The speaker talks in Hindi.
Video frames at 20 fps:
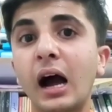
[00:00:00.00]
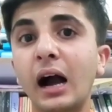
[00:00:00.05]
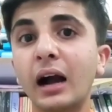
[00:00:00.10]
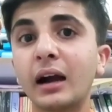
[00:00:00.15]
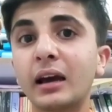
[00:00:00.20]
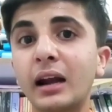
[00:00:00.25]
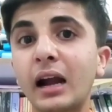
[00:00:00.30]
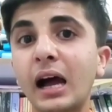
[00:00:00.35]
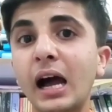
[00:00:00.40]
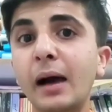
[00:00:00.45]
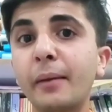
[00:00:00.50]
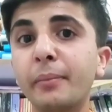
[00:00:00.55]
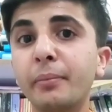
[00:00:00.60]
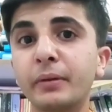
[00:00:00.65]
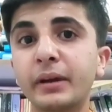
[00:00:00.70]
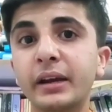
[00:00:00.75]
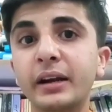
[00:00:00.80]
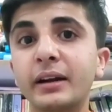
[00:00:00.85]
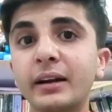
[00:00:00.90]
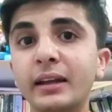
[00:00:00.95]
अगर
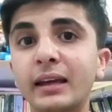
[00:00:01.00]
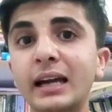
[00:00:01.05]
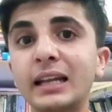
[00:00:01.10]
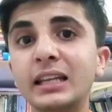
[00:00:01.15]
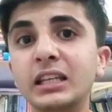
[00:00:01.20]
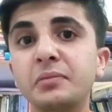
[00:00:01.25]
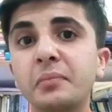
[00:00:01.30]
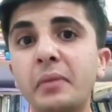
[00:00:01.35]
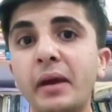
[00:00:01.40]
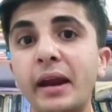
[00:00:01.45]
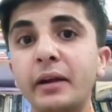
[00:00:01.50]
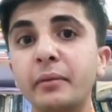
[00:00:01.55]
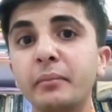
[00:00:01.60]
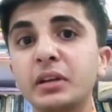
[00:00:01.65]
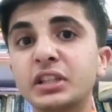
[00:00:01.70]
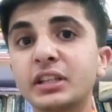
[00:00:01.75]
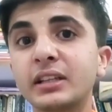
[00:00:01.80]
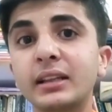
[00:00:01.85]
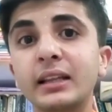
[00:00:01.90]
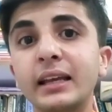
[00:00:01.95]
आप कैड कॉलेज में
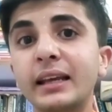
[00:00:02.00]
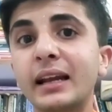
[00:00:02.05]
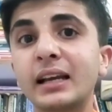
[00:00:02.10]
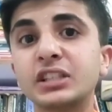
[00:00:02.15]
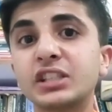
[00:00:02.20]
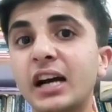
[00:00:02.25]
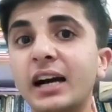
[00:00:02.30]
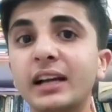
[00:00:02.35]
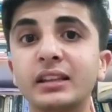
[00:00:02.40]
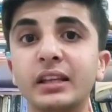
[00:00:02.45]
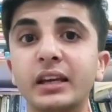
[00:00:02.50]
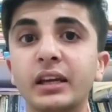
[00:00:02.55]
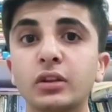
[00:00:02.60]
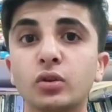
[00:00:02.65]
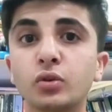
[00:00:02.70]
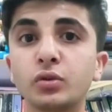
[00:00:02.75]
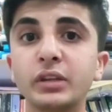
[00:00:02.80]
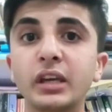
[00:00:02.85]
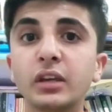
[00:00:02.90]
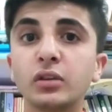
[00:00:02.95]
एडमिशन लेना चाहते हैं
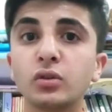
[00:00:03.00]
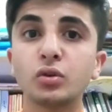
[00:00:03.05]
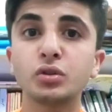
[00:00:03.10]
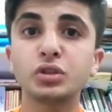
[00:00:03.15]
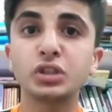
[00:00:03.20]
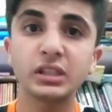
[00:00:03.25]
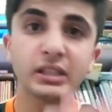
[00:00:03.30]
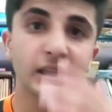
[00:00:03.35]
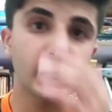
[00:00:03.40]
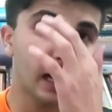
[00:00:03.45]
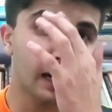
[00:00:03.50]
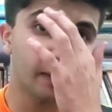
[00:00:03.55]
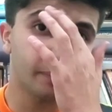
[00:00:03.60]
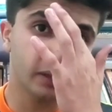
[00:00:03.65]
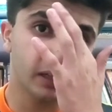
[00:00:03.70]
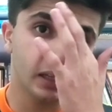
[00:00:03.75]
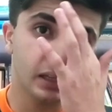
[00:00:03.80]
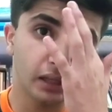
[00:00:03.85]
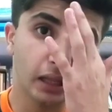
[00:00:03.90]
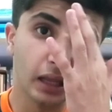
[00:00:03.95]
तो ये दो चीज़ें
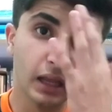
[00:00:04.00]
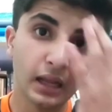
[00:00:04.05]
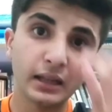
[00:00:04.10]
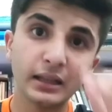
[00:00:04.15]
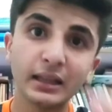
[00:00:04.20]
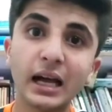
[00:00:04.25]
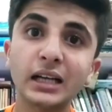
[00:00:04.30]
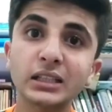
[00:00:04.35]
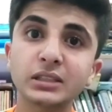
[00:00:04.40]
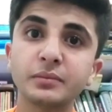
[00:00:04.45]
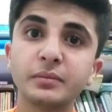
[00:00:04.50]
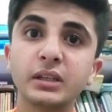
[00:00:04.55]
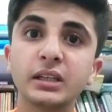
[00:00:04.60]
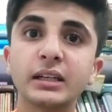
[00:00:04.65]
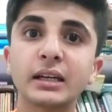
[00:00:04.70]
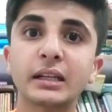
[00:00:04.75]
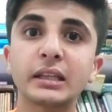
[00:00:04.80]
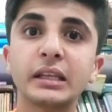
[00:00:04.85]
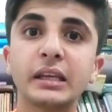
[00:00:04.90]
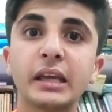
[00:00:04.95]
आपने लाजमी
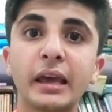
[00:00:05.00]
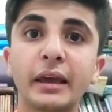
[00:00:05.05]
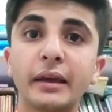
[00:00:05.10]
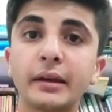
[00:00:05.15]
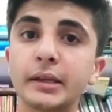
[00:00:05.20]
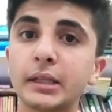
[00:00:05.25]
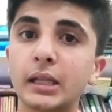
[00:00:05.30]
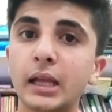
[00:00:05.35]
करनी है